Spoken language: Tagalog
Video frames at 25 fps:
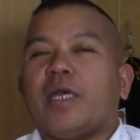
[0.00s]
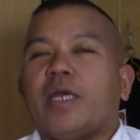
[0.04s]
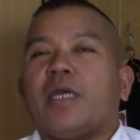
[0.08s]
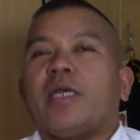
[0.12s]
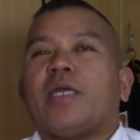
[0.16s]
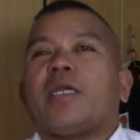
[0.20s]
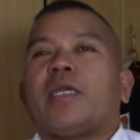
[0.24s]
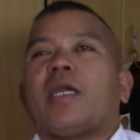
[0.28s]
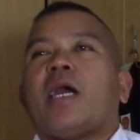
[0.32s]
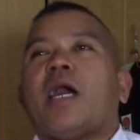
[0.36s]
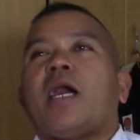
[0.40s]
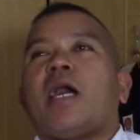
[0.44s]

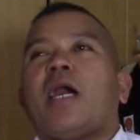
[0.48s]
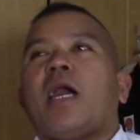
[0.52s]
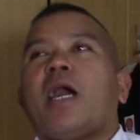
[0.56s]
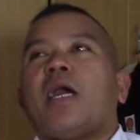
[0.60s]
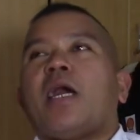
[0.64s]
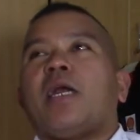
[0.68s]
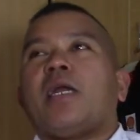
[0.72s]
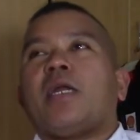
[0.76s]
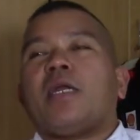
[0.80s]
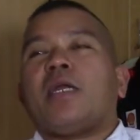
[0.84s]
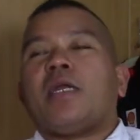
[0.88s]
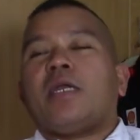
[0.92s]
kaya nga,
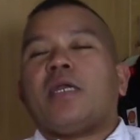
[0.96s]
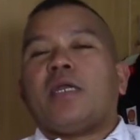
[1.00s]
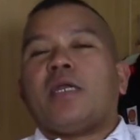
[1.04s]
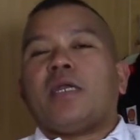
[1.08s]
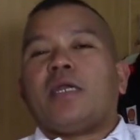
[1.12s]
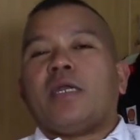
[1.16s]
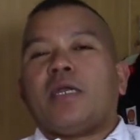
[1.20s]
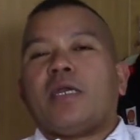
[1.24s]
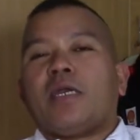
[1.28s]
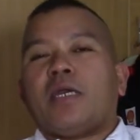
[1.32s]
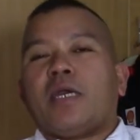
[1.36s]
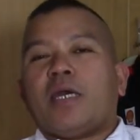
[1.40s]

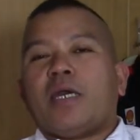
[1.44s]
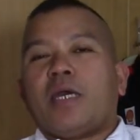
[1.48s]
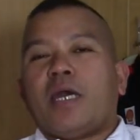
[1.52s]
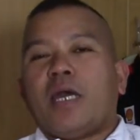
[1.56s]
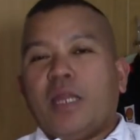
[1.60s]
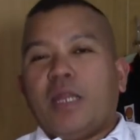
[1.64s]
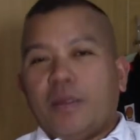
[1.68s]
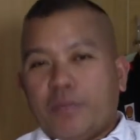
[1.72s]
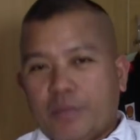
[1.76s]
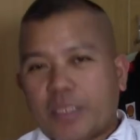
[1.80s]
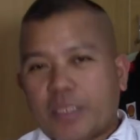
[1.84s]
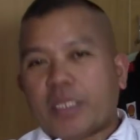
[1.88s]
eh,
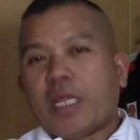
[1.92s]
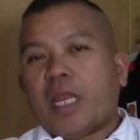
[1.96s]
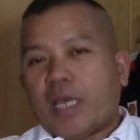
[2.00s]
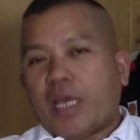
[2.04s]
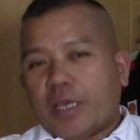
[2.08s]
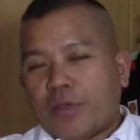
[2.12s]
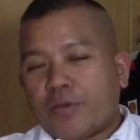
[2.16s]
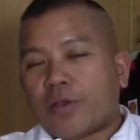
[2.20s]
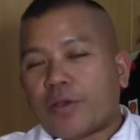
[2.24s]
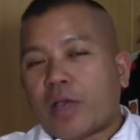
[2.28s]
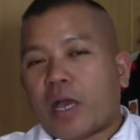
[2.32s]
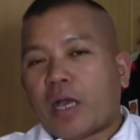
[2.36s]
alam niya talaga
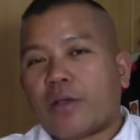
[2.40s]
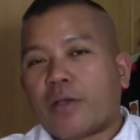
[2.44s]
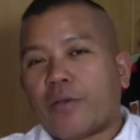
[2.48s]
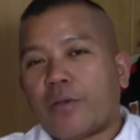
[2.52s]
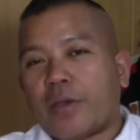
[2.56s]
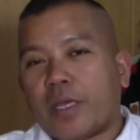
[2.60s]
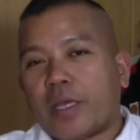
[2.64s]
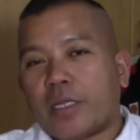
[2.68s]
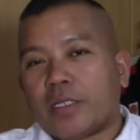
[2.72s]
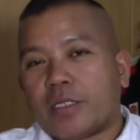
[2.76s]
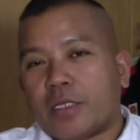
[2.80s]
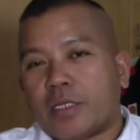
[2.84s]
yung
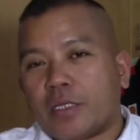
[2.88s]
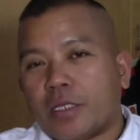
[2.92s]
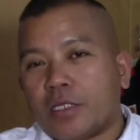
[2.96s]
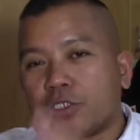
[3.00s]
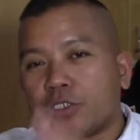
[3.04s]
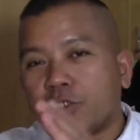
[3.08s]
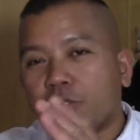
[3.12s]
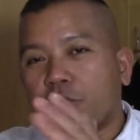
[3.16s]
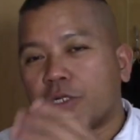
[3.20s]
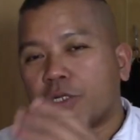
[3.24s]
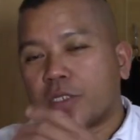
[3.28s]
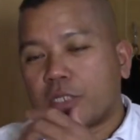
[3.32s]
gagawin. And eh,
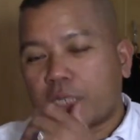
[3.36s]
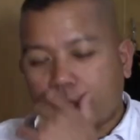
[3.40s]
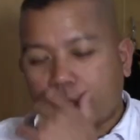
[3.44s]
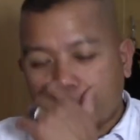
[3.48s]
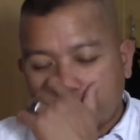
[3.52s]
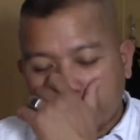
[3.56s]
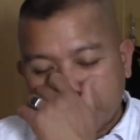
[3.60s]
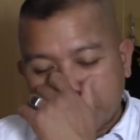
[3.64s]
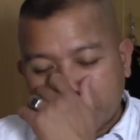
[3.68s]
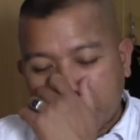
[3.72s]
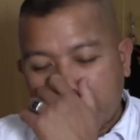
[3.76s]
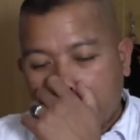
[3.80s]
sure,
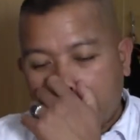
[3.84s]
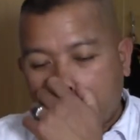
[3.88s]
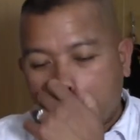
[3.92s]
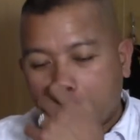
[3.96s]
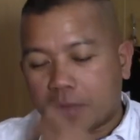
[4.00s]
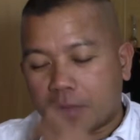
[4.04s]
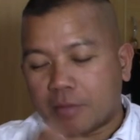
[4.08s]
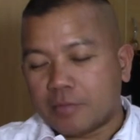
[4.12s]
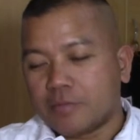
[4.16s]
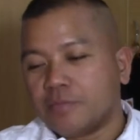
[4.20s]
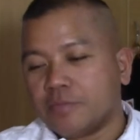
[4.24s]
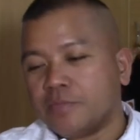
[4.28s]

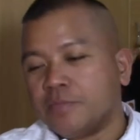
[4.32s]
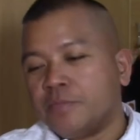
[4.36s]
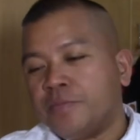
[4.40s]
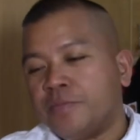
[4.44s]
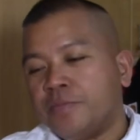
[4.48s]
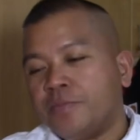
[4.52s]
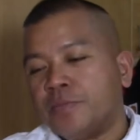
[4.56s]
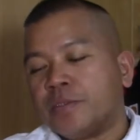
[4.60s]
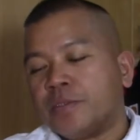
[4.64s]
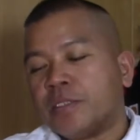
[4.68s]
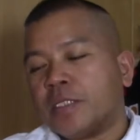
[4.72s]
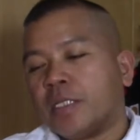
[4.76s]
nakapasa.
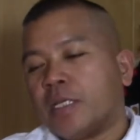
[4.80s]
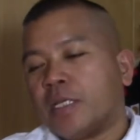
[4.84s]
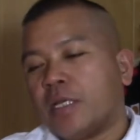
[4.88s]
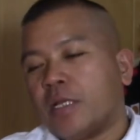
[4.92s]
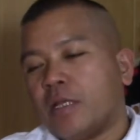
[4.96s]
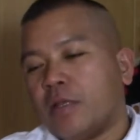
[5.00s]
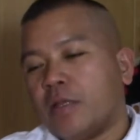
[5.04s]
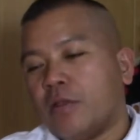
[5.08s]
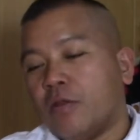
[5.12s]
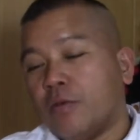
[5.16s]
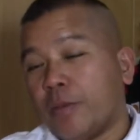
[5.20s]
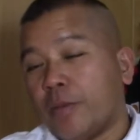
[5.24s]

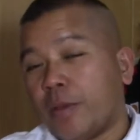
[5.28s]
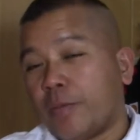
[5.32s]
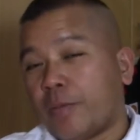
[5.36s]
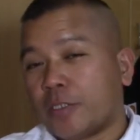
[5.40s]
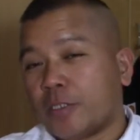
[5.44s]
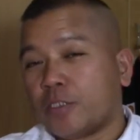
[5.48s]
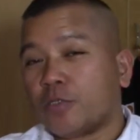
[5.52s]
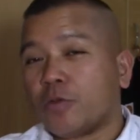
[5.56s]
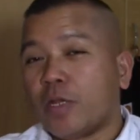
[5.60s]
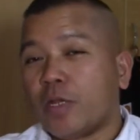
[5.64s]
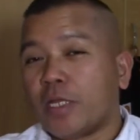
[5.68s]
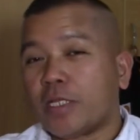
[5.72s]
Lumipas
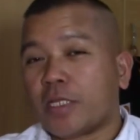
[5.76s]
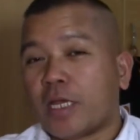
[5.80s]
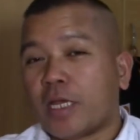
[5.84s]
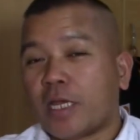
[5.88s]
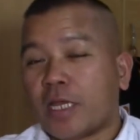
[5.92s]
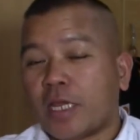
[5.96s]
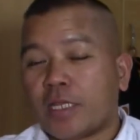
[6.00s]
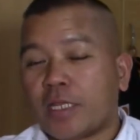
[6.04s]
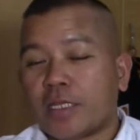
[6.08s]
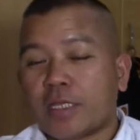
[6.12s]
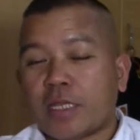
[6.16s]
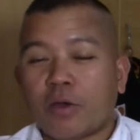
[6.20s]
siya ulit ang
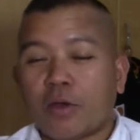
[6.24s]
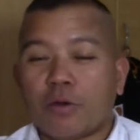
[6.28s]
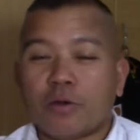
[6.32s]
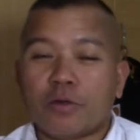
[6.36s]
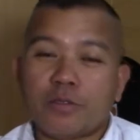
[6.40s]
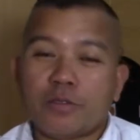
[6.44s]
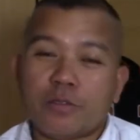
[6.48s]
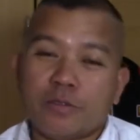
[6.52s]
ilang taon.